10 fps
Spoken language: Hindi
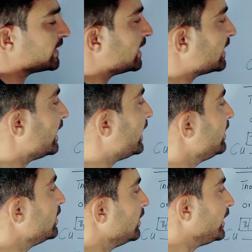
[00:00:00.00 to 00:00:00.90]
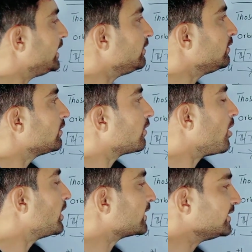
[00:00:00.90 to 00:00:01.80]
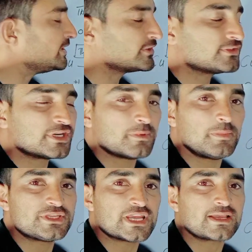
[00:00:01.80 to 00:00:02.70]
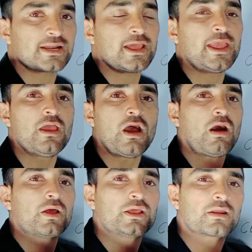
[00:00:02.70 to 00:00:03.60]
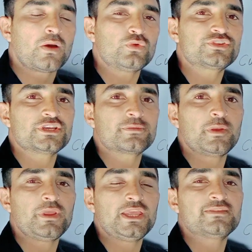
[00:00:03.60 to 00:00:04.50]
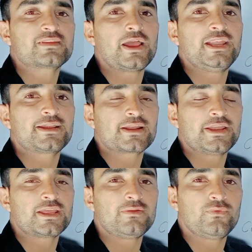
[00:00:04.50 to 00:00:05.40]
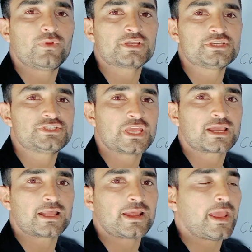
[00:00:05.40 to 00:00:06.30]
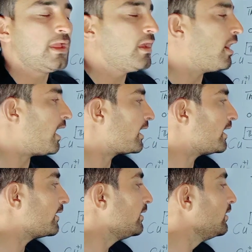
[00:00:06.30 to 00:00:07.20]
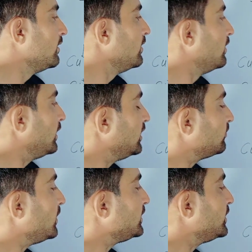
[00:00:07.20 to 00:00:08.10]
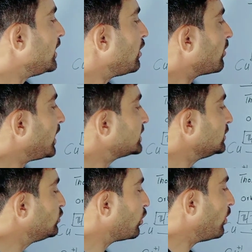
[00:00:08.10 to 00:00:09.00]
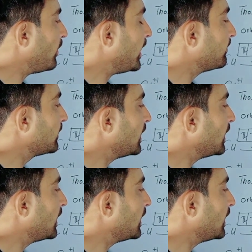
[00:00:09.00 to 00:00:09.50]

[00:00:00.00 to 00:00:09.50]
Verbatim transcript: चेक करना है इन कॉमन एक्सीडेशन स्टेट में भी चेक करना है और ग्राउंड स्टेट में भी इसका इलेक्ट्रॉनिक कंफिगुरेशन चेक करना है अगर इसमें डी ऑर्बिटल दोनों में